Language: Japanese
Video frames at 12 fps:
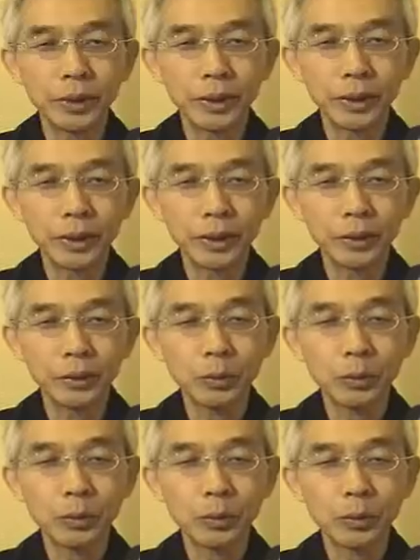願いだ
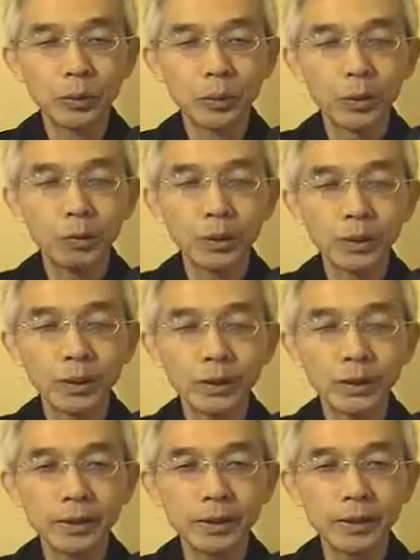と思わせ
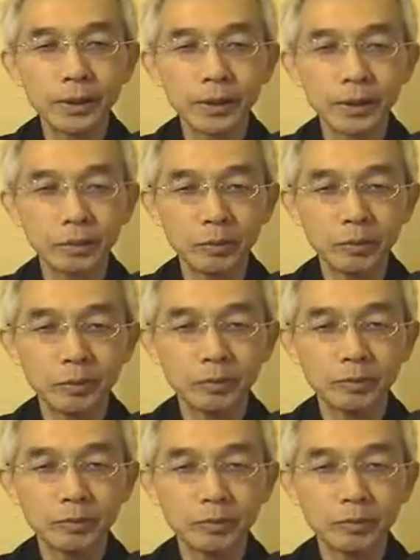ていただきます